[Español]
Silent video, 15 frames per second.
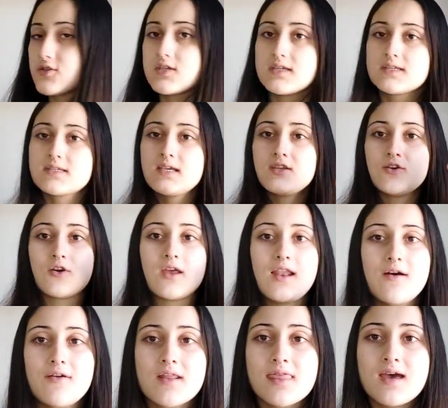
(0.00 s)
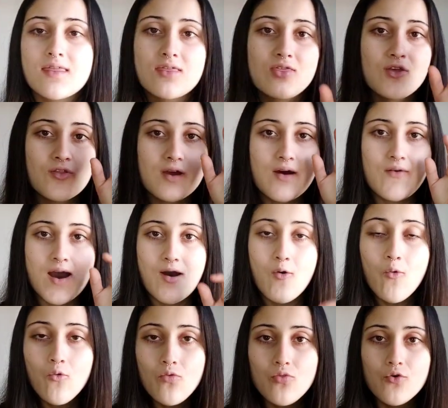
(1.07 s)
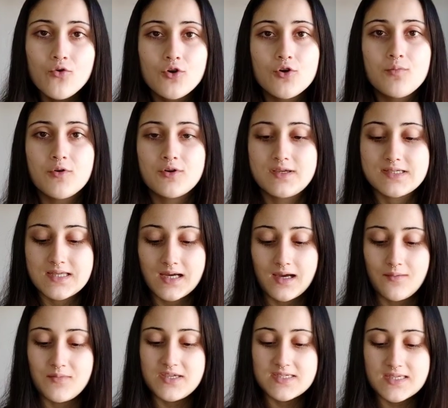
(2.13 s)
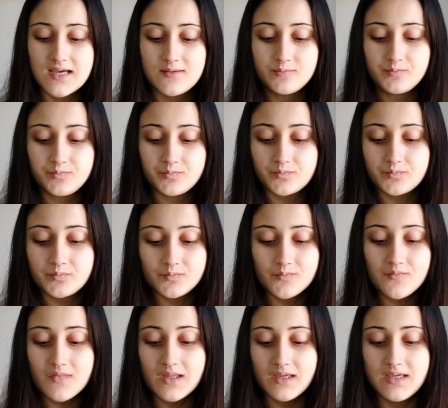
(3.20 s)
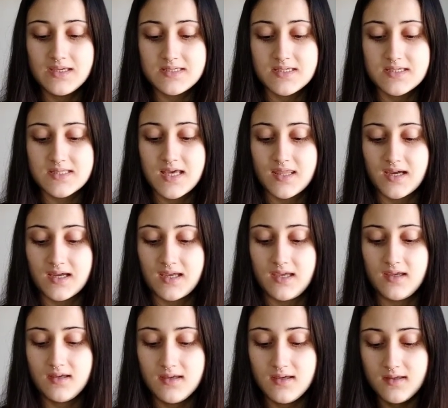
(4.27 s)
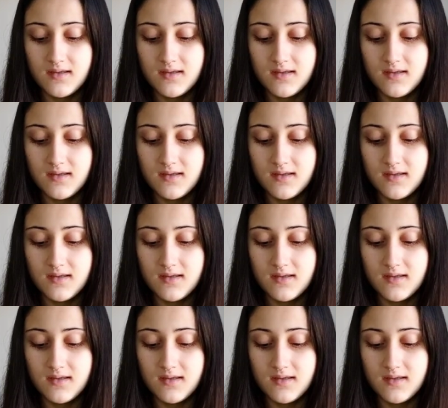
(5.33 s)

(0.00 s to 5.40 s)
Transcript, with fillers: os enseño, que la verdad no daba un duro por esta camisa, es esta de aquí.